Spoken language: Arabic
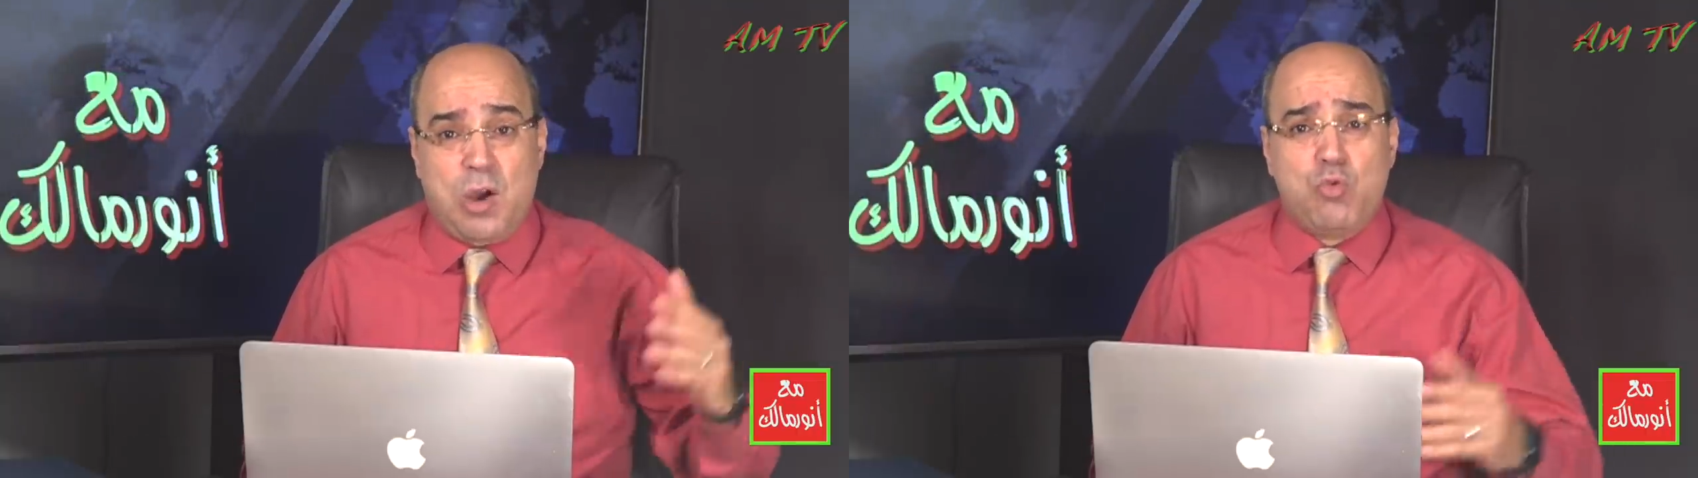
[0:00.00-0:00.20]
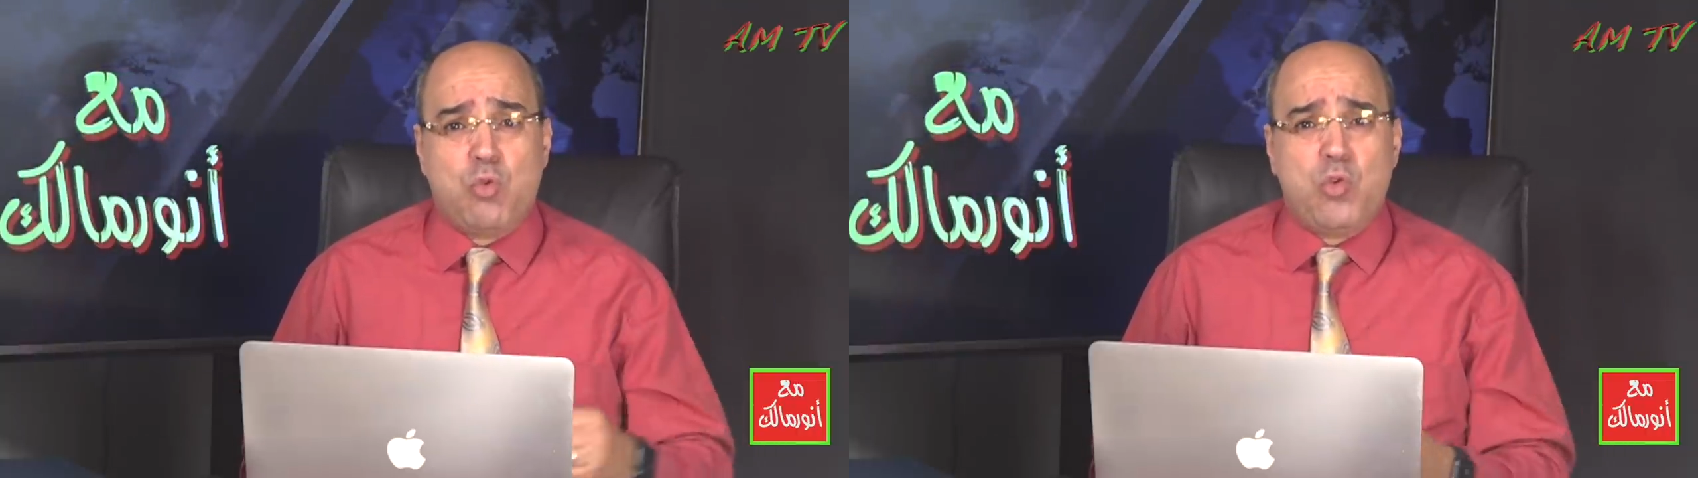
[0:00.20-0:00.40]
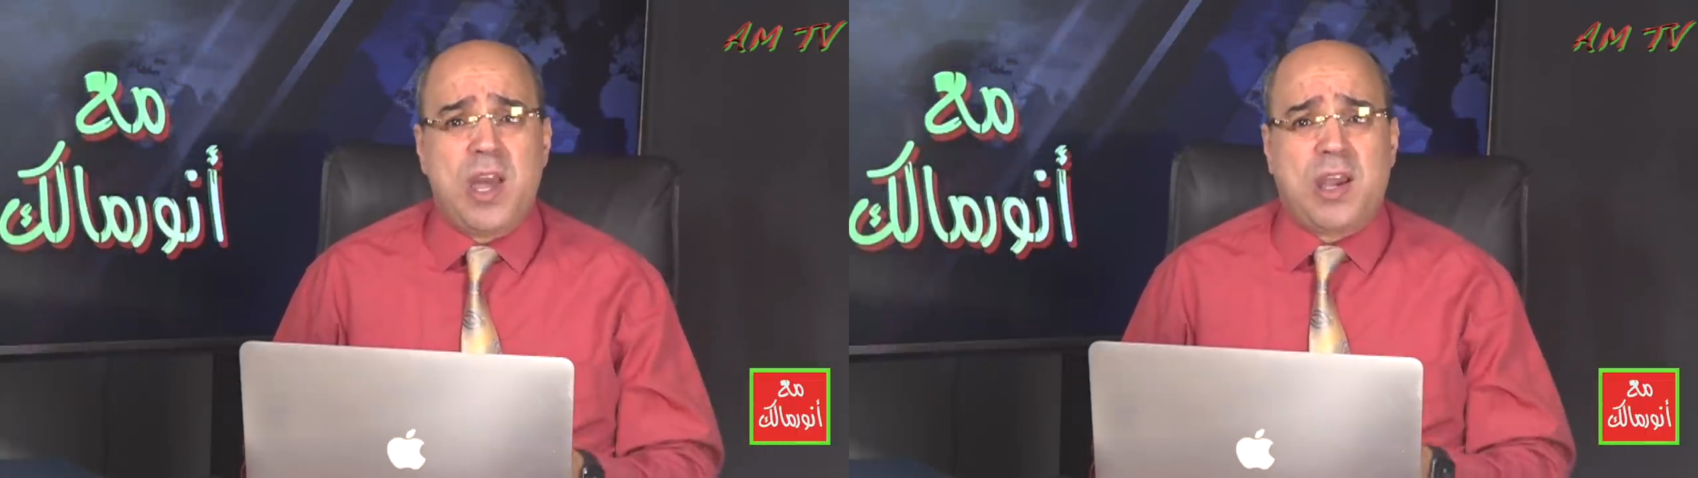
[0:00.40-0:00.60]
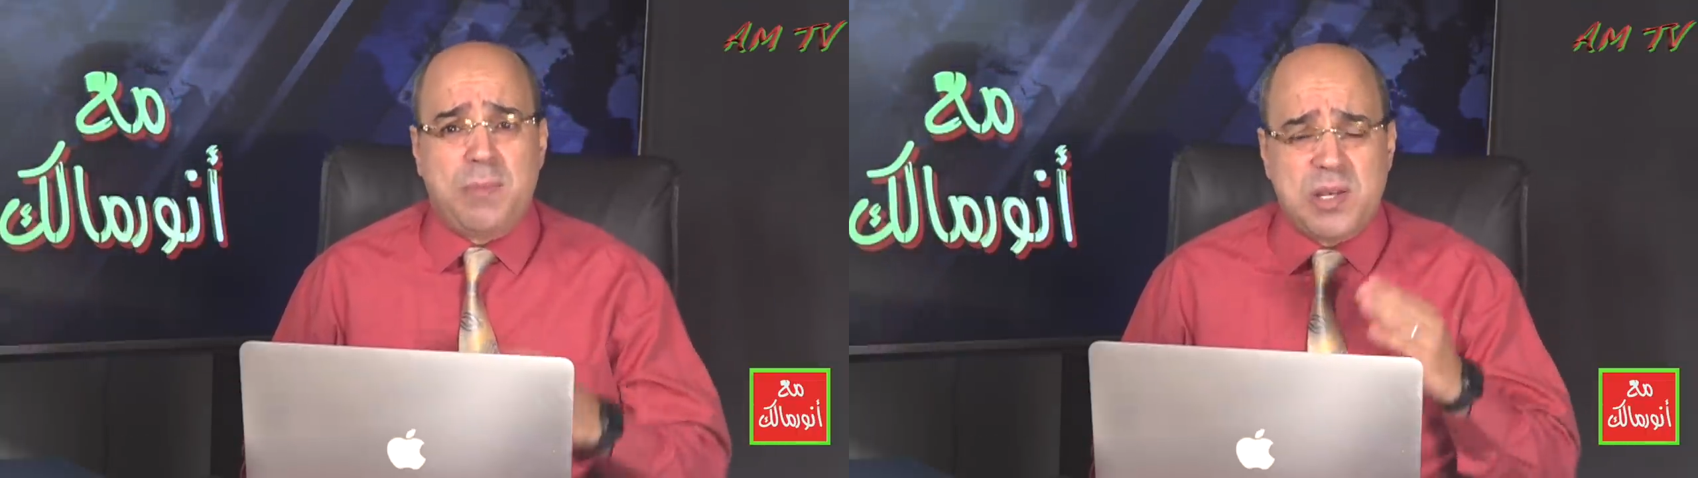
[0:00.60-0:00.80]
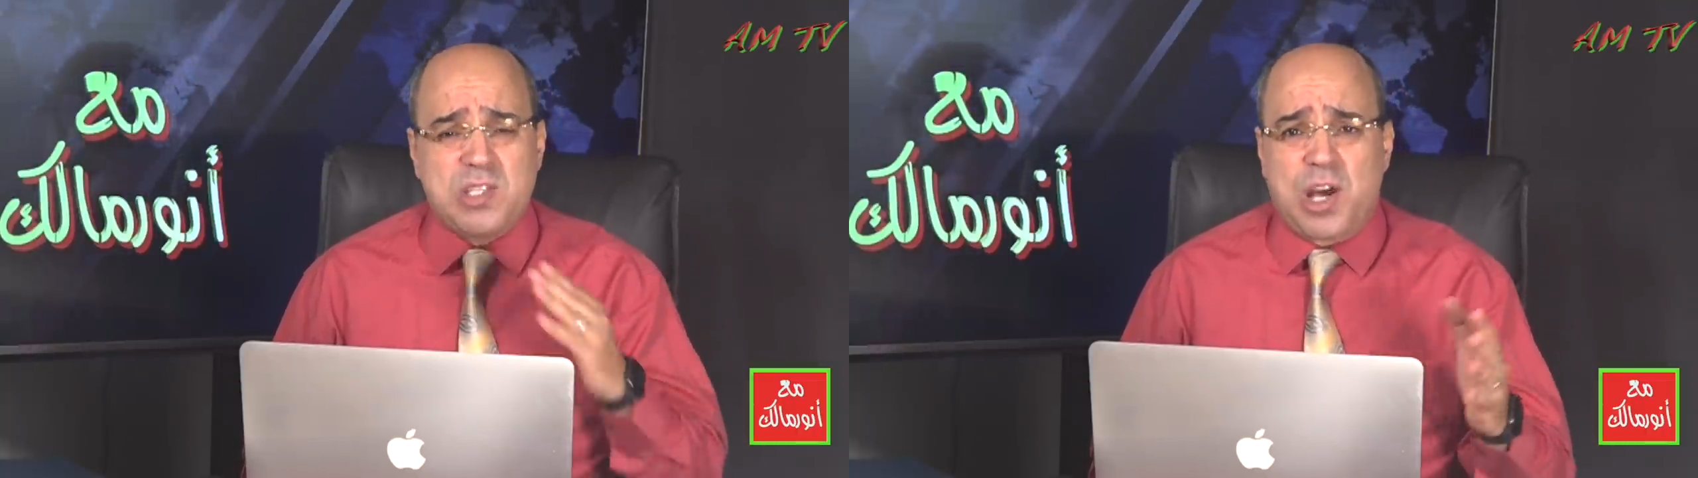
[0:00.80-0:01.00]
او هناك
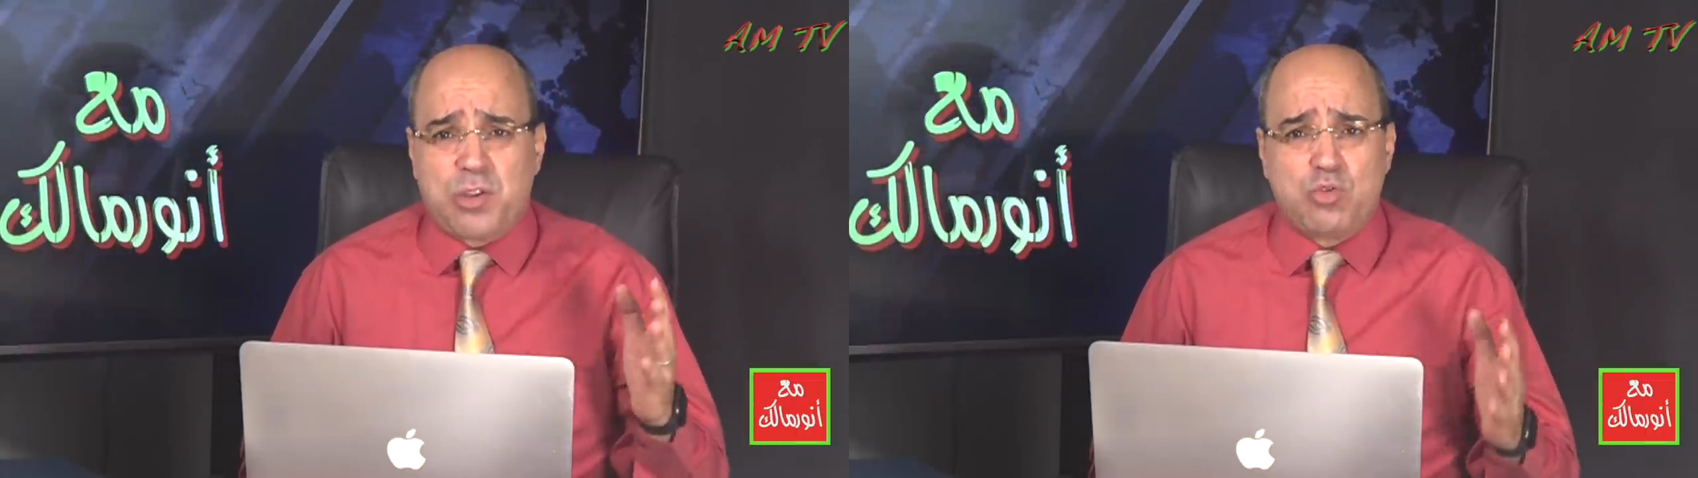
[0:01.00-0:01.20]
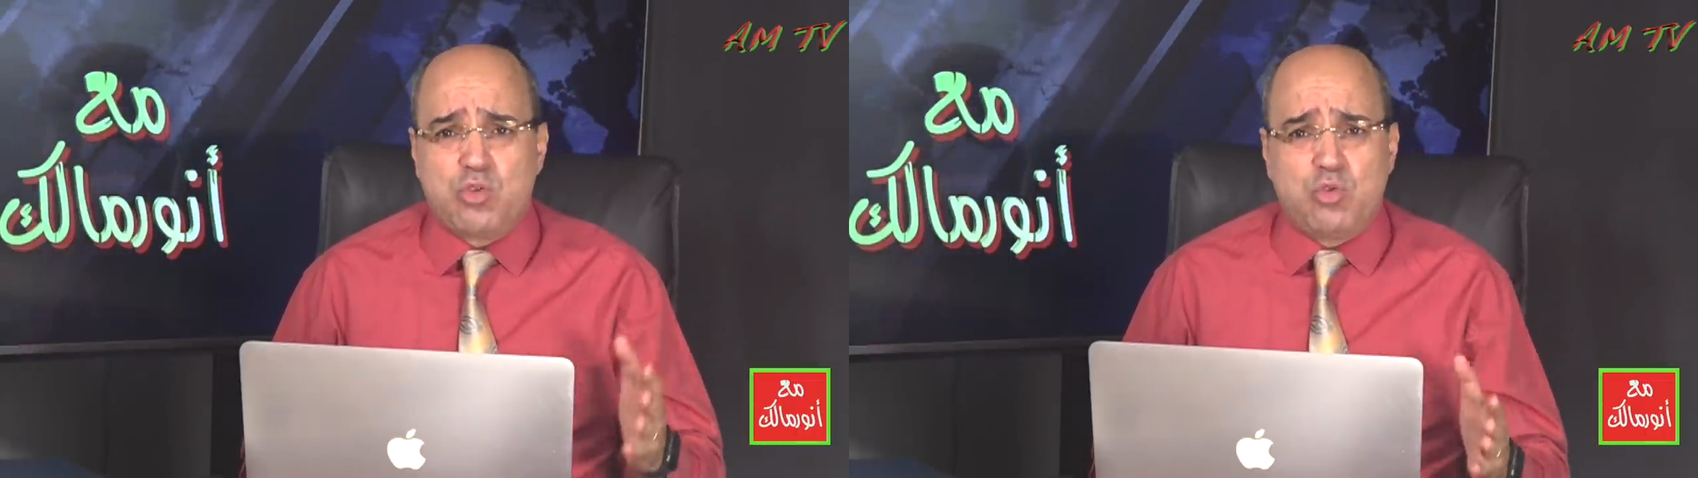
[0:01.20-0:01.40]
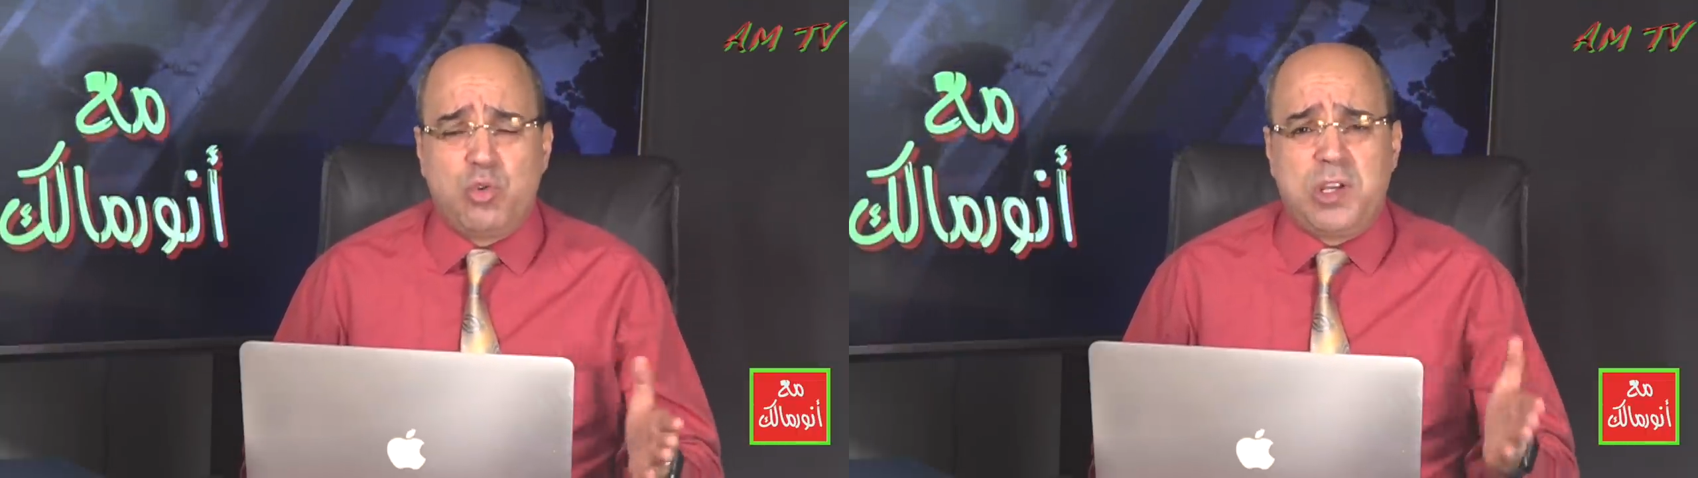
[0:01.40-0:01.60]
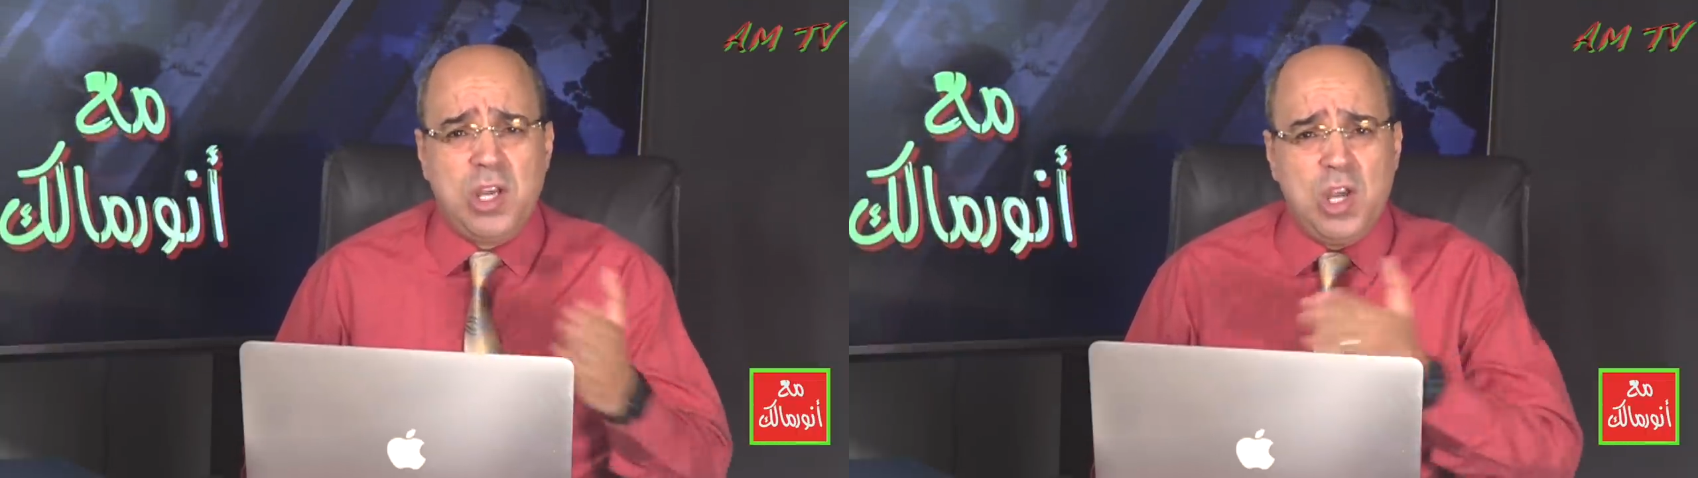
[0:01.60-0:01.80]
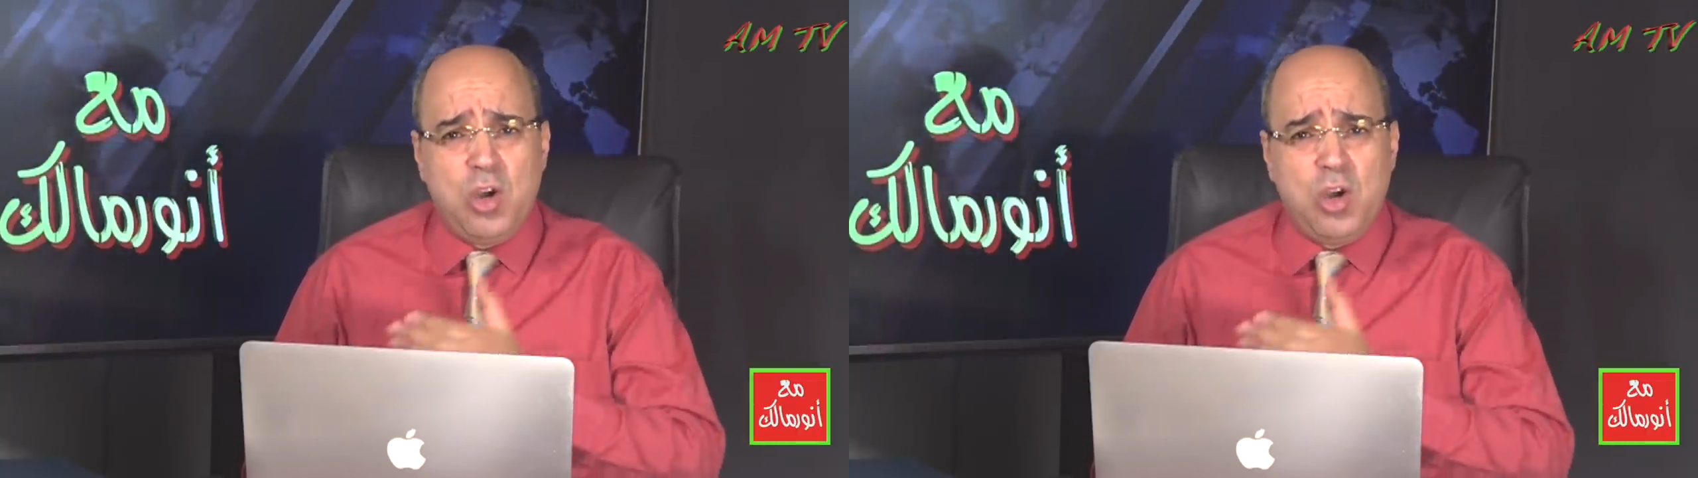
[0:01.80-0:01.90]
مسار دستوري